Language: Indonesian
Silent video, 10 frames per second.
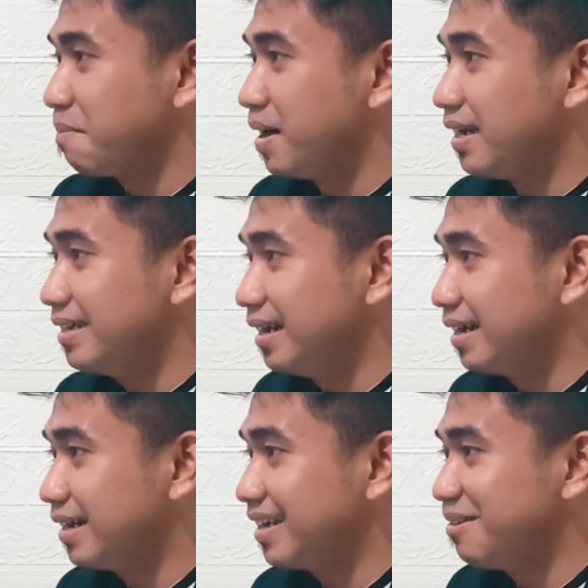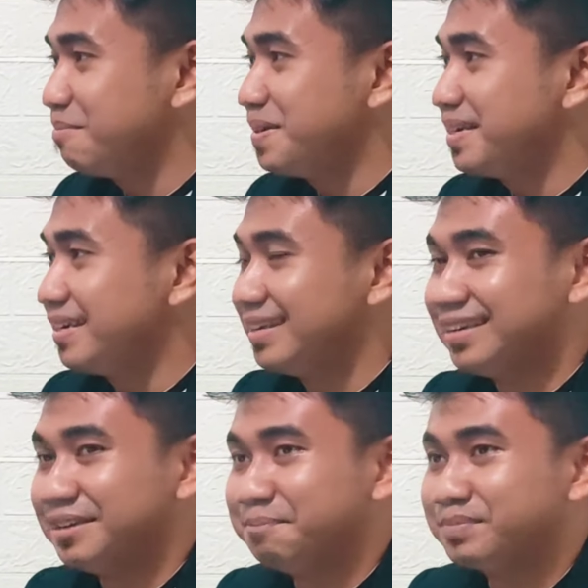Malah dia akan lebih
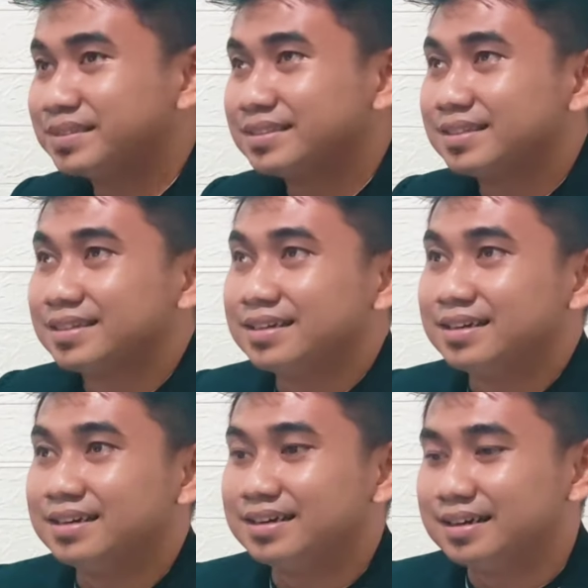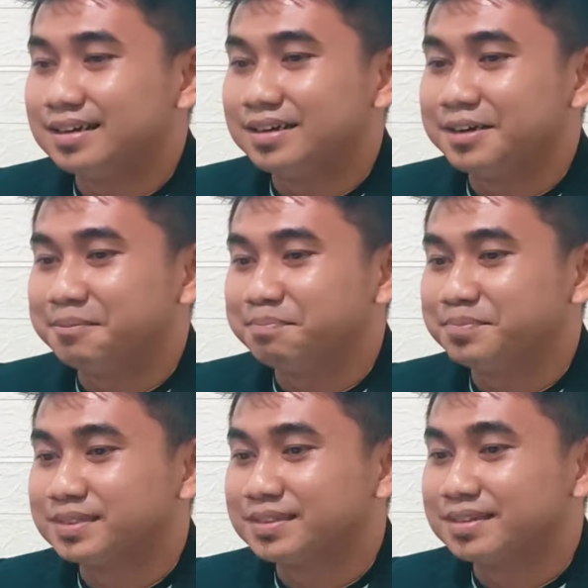uh,
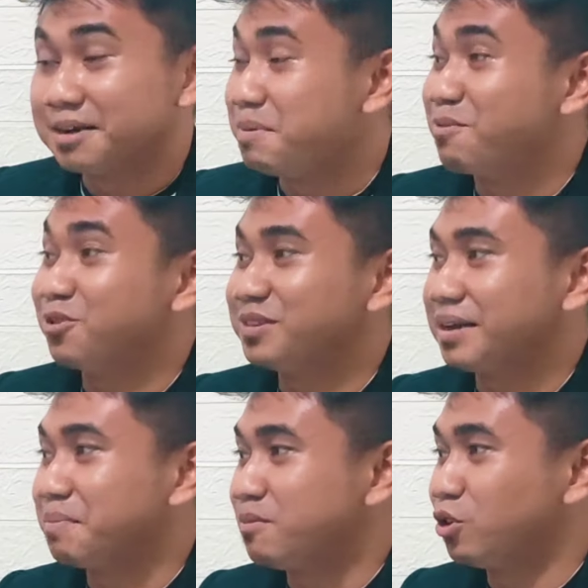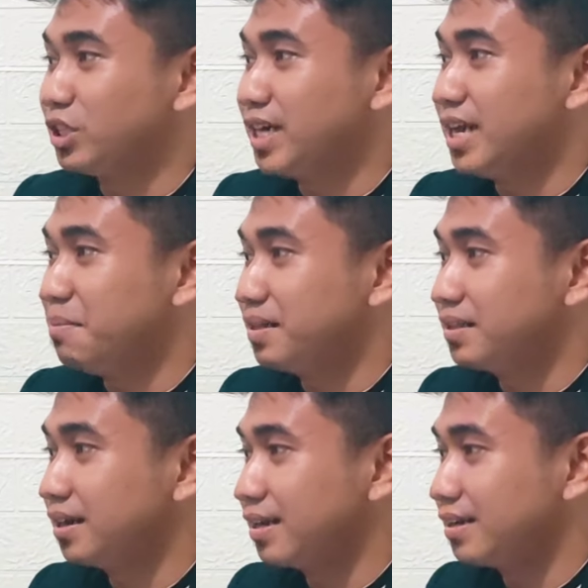ya pemberontak, pemberontak ya. dalam
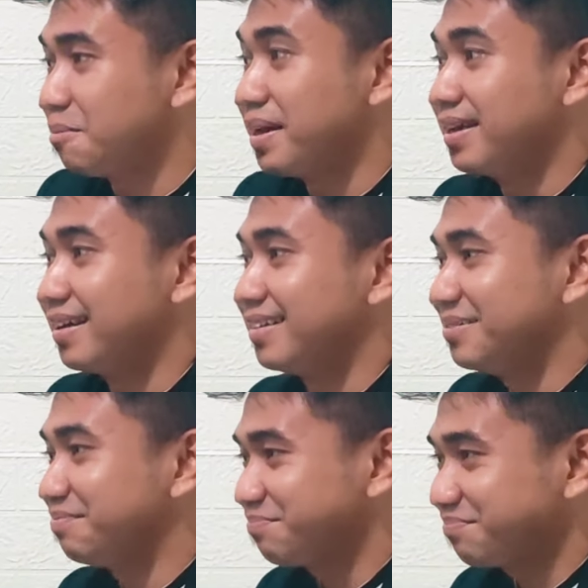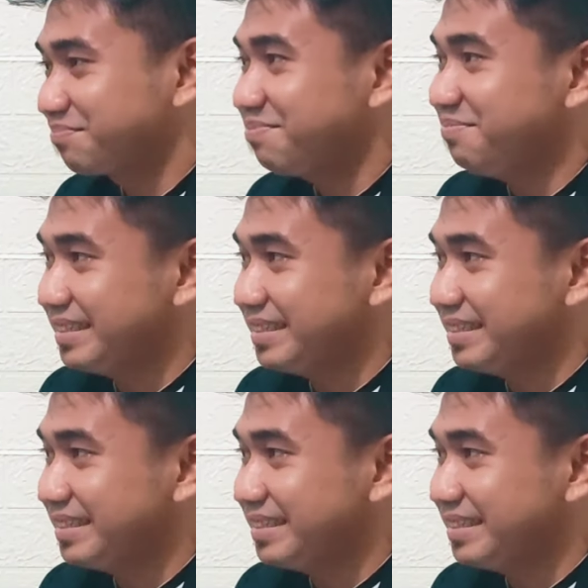artian hal kebaikan. Kebaikannya,